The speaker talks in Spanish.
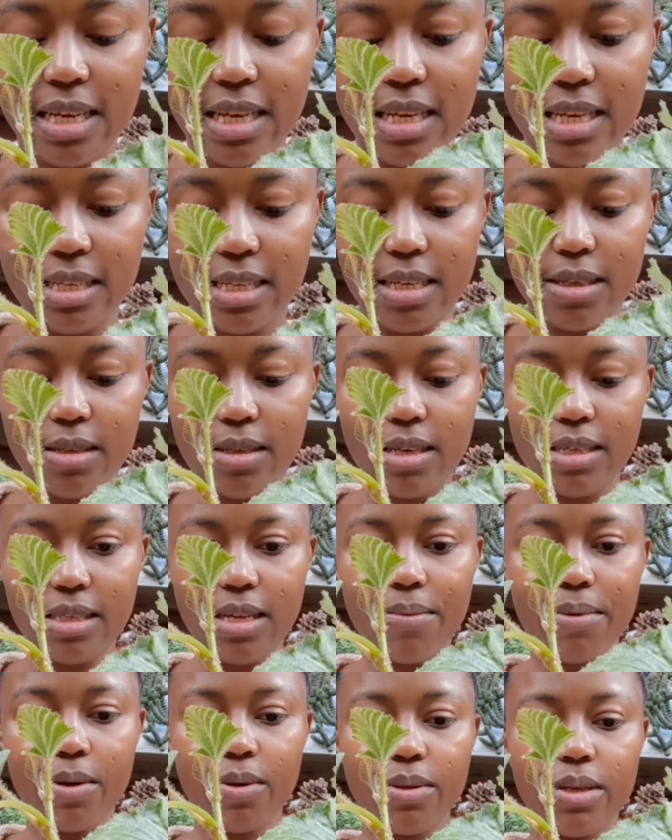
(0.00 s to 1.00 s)
Esta, esta
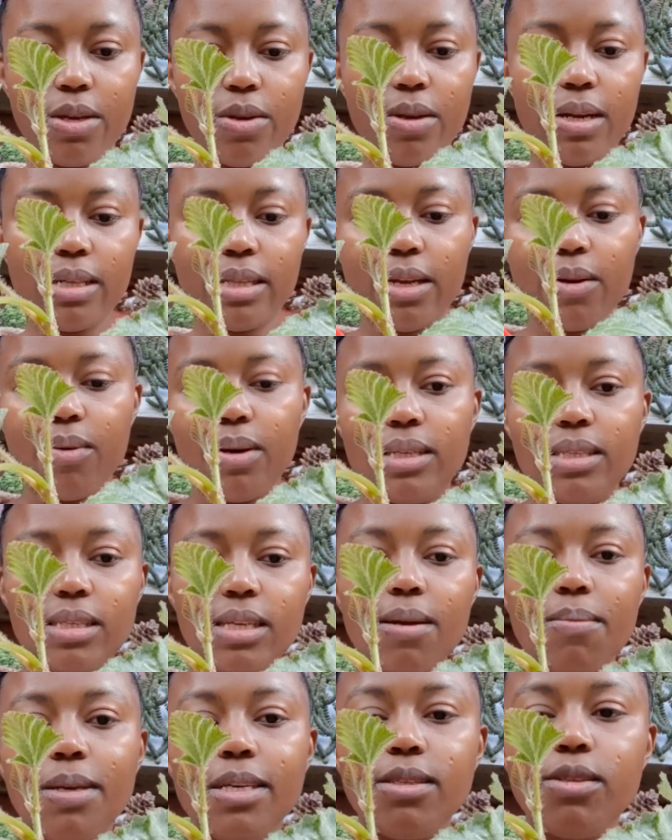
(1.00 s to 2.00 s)
begonia yo la tengo a
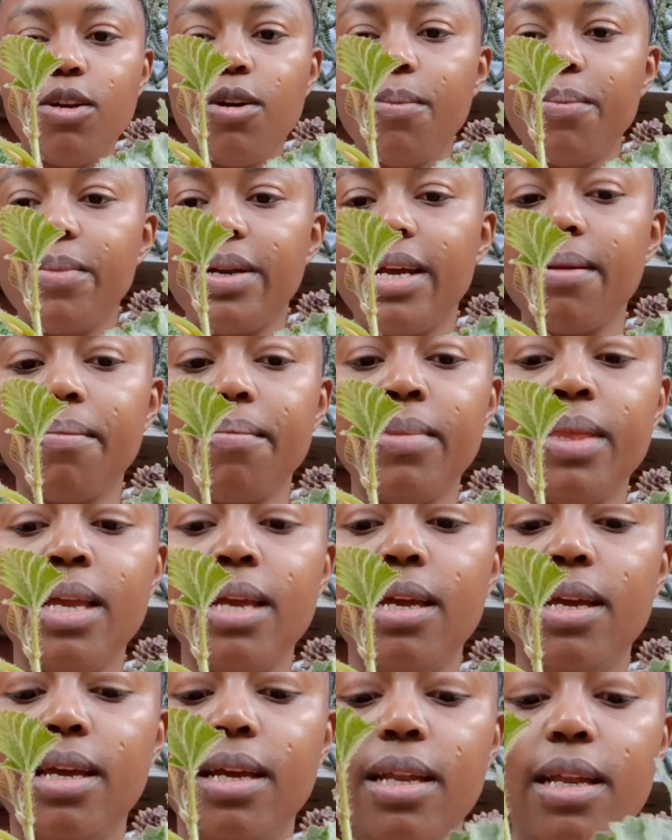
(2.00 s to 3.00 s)
semisombra, sombra
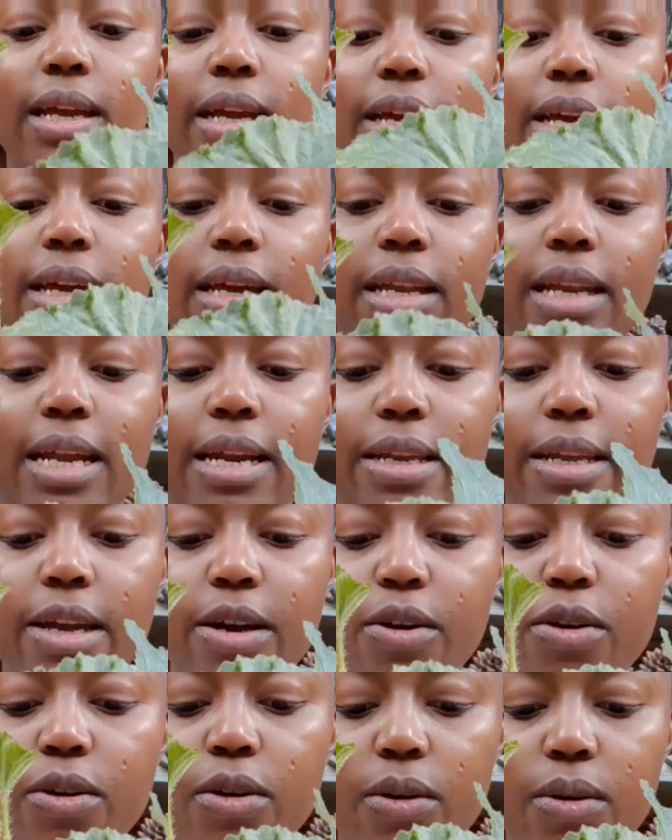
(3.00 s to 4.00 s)
eh, la
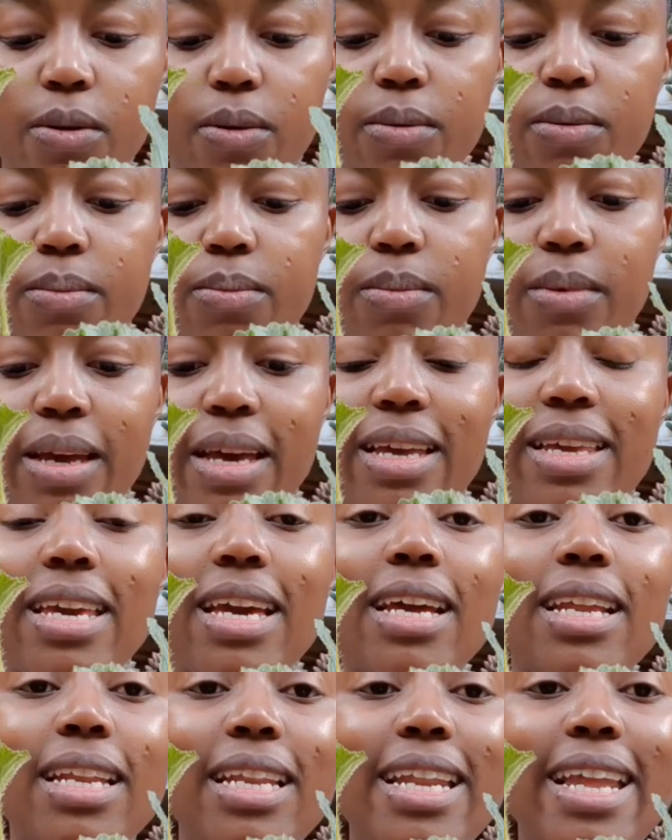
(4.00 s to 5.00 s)
riego,
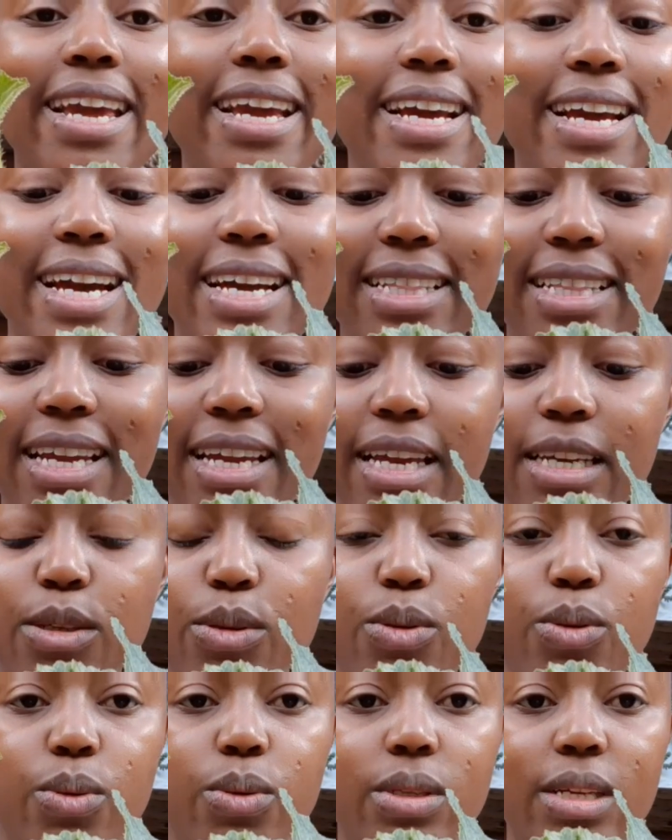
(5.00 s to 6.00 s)
ella le encanta que
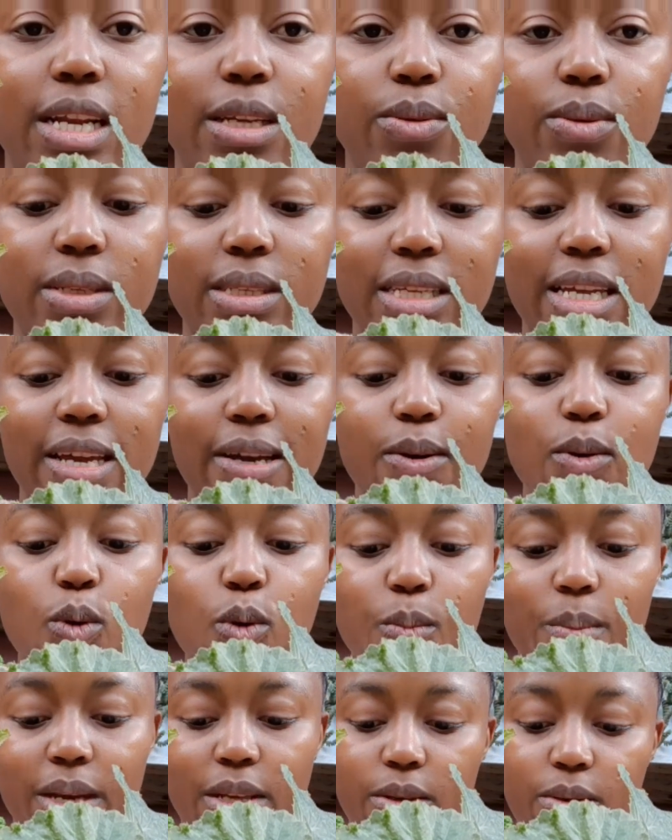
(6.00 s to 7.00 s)
su sustrato esté
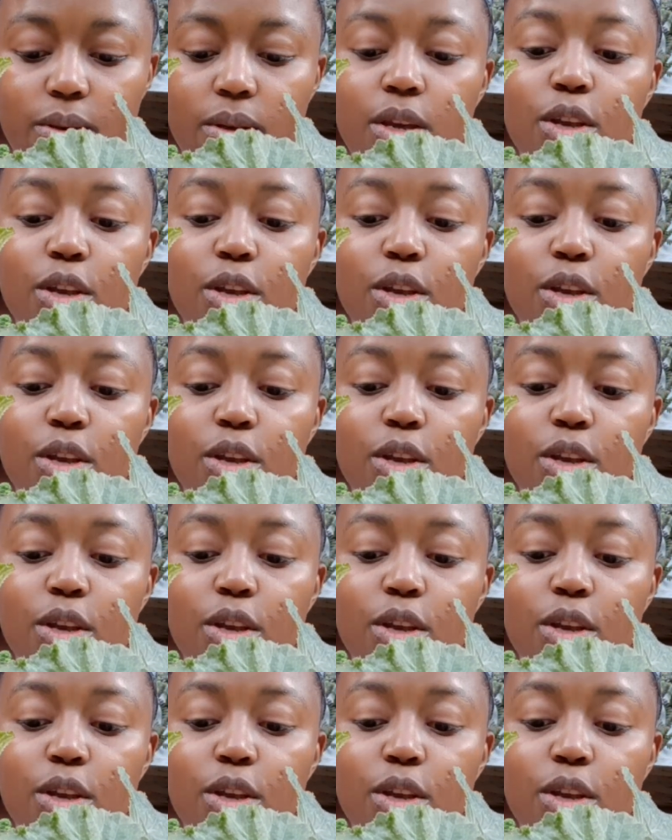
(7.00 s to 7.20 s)
húmedo,